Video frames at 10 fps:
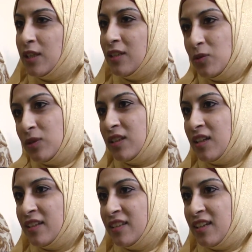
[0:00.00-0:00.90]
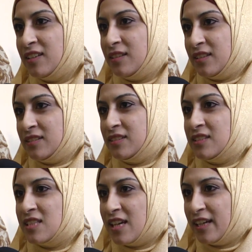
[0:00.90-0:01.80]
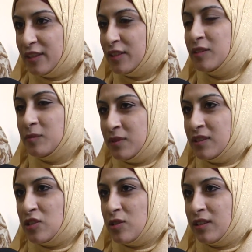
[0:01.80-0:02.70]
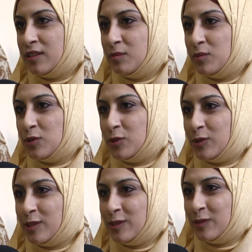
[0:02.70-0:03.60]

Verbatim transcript: لله لكل أي حدا يعني ساعدني بتقدم بالشكر